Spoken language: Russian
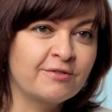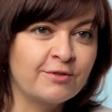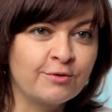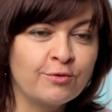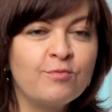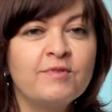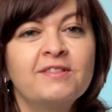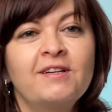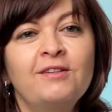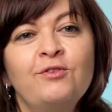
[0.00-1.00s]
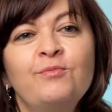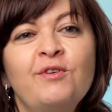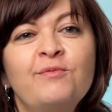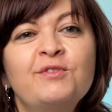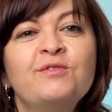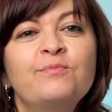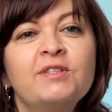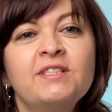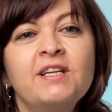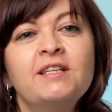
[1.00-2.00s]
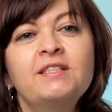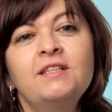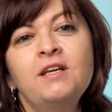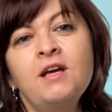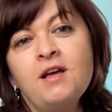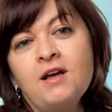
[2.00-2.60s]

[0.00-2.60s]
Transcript: с YouTube, за которые мы вам очень признательны,